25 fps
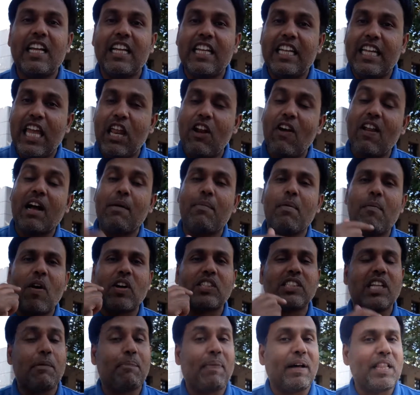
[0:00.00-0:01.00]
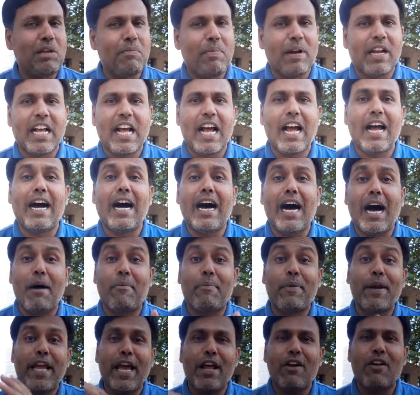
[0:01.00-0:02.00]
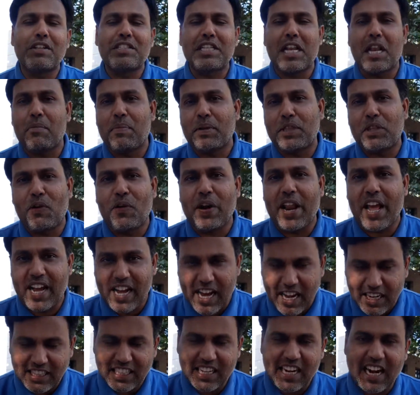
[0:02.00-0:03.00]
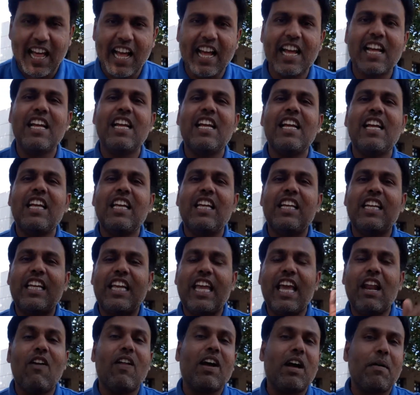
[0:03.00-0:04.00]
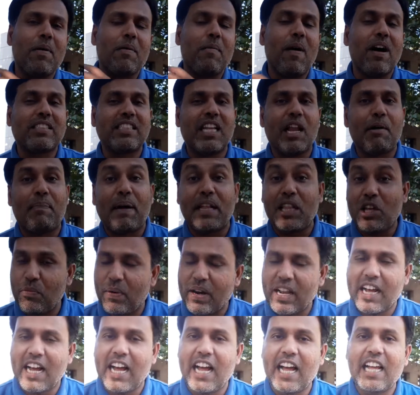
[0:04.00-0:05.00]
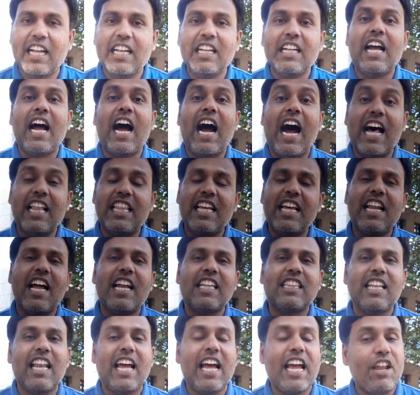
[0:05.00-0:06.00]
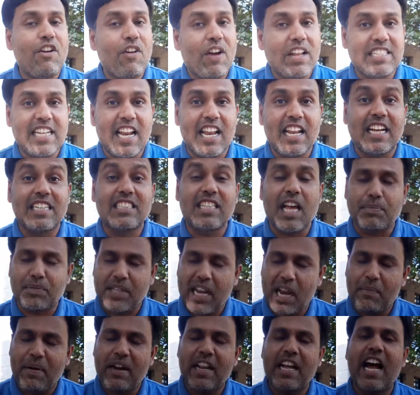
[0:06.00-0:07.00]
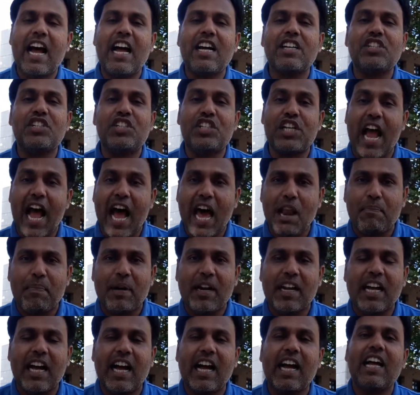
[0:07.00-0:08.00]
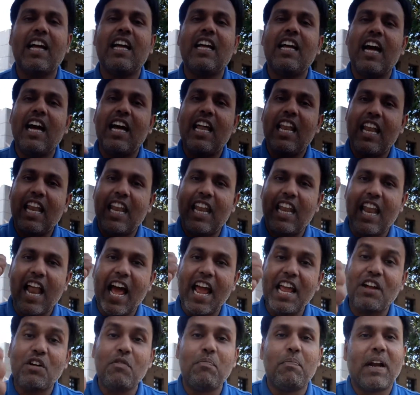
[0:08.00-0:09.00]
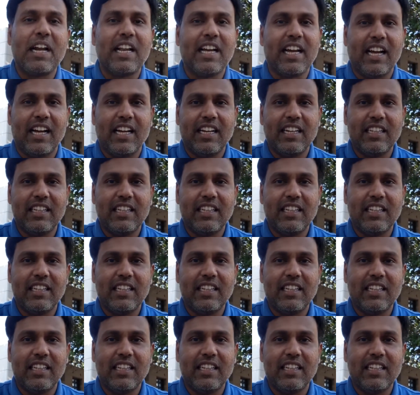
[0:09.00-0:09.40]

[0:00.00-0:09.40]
கீழே கமெண்ட் பாக்ஸில் பதிவு பண்ணுங்கள் அப்படியே என்னோடய சேனல் பற்றி உங்களுடைய கருத்துக்களை கீழே கமெண்ட் பாக்ஸில் பதிவு பண்ணுங்கள் அதே நேரத்தில் என்னோடய சேனலுக்கு சப்ஸ்கிரைப் பண்ணுங்கள் ஷேர் பண்ணுங்கள் லைக்கும் பண்ணுங்கள்